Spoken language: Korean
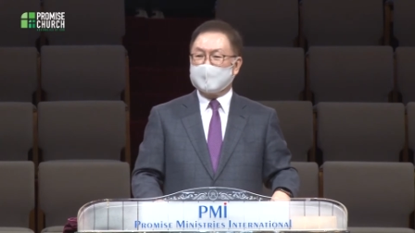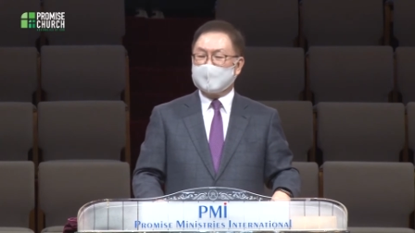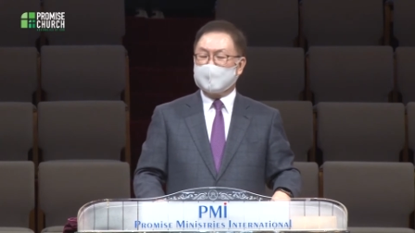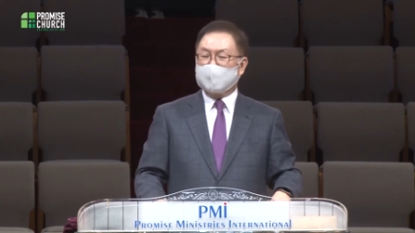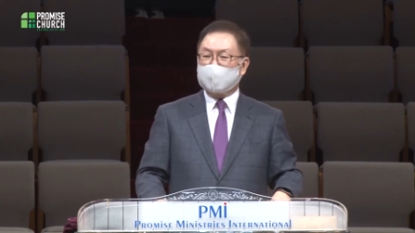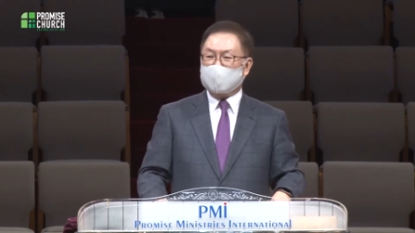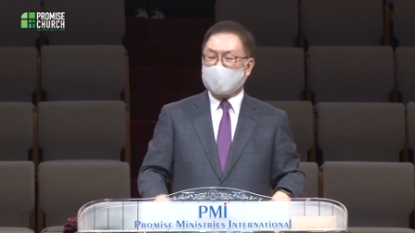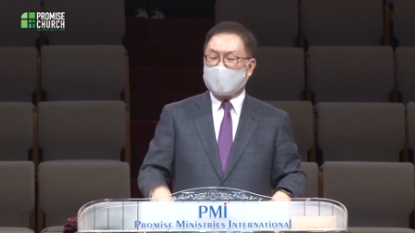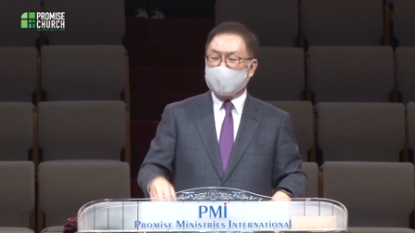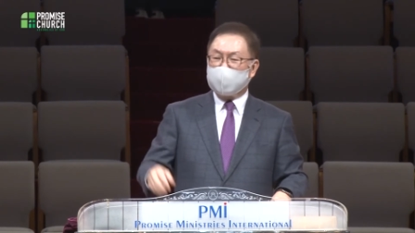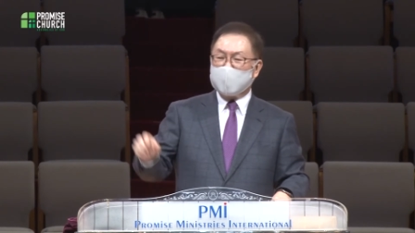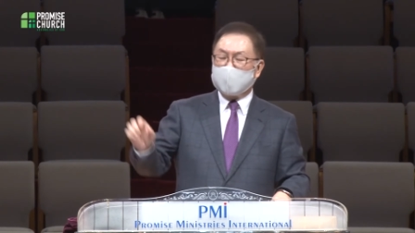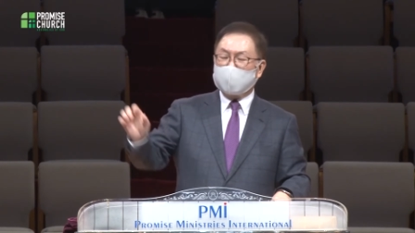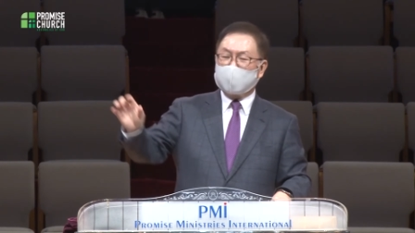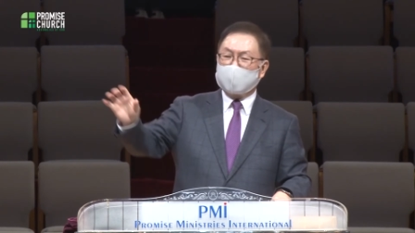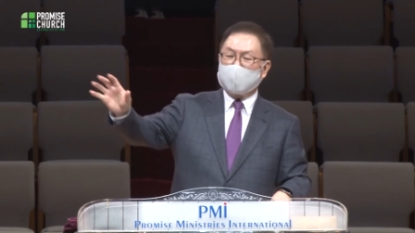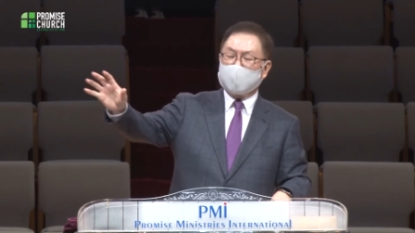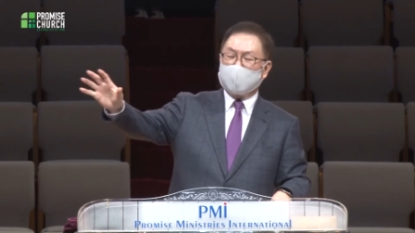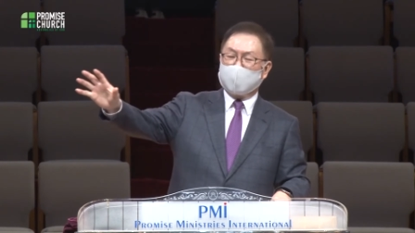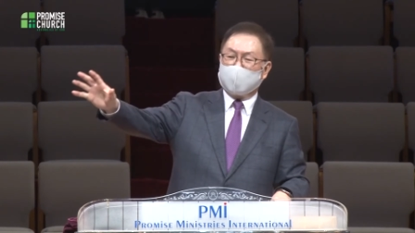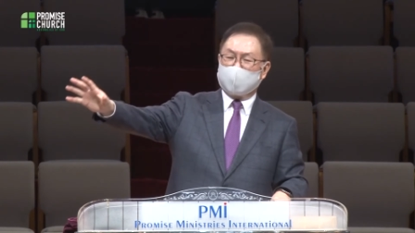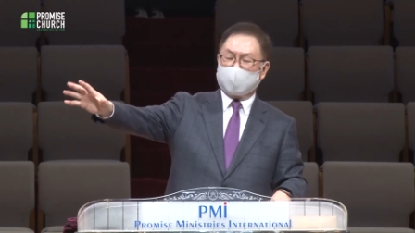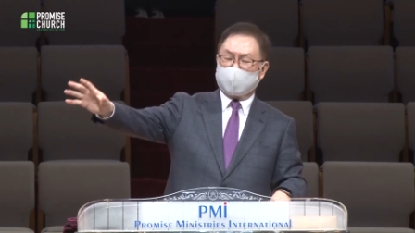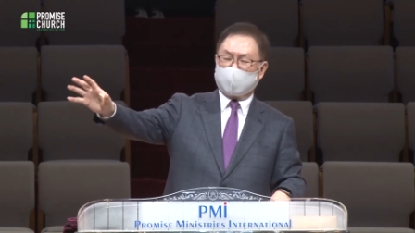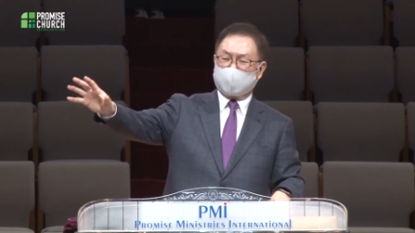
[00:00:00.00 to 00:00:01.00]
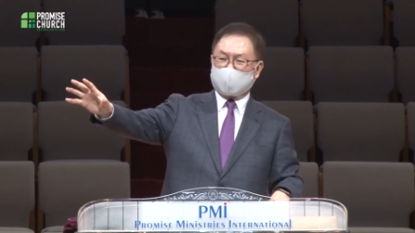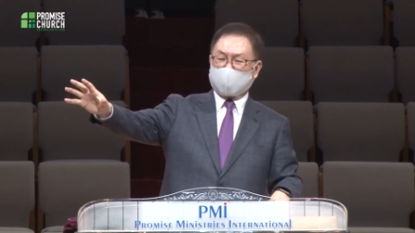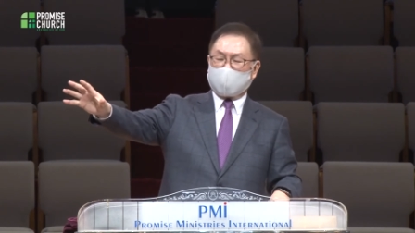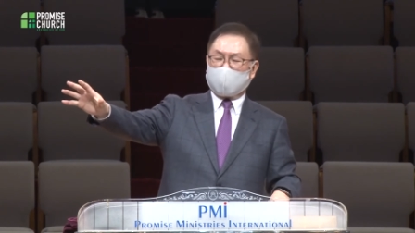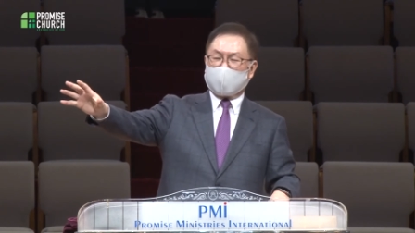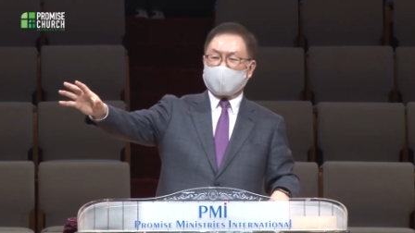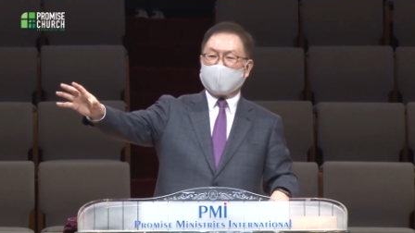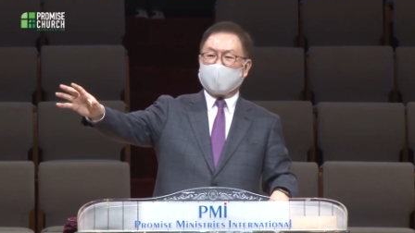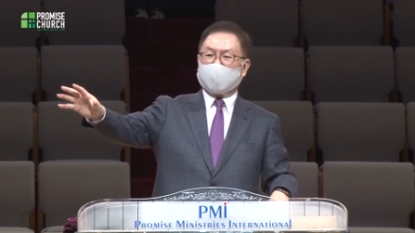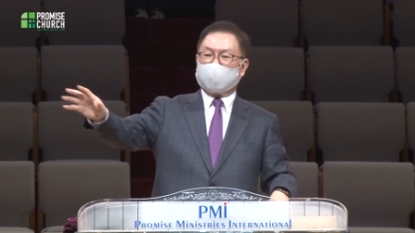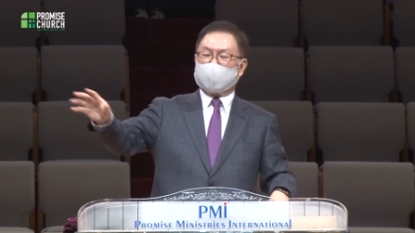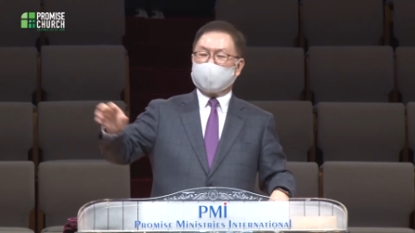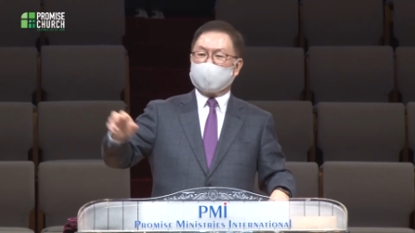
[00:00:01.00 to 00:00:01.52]
사막에
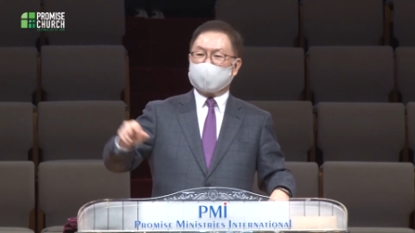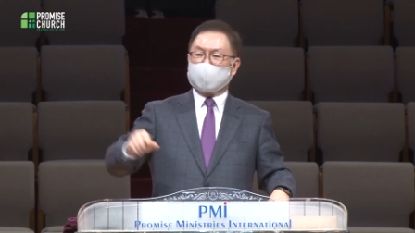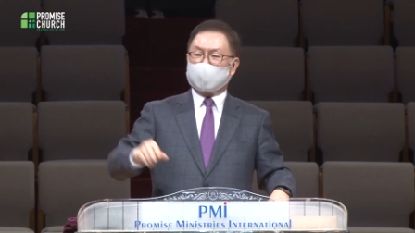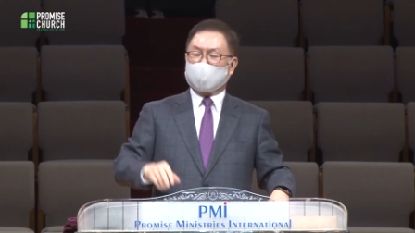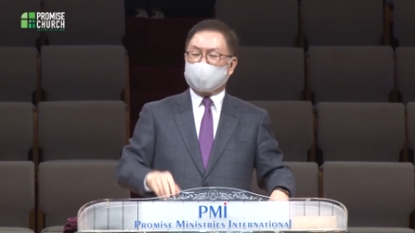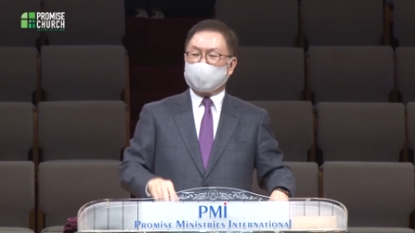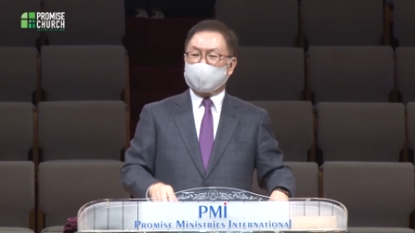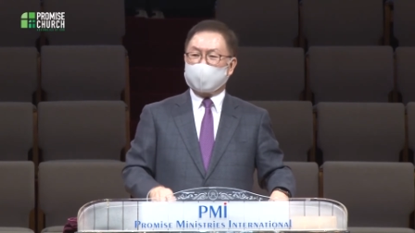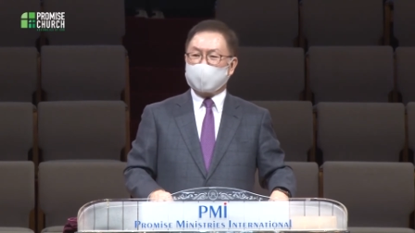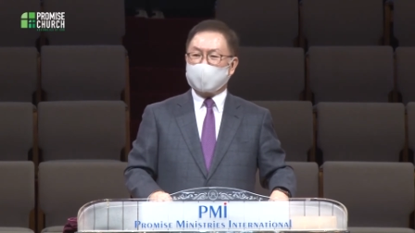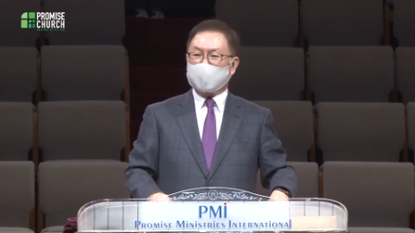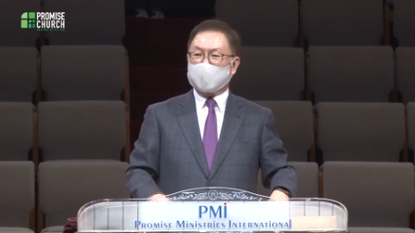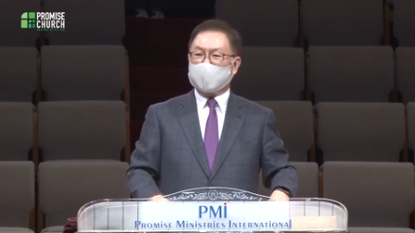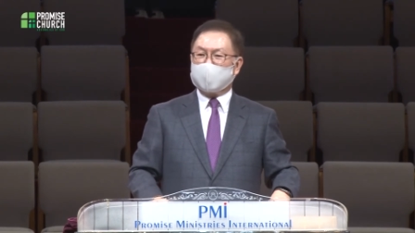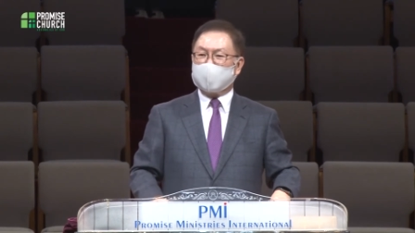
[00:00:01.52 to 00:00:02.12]
차가 한 대 세워져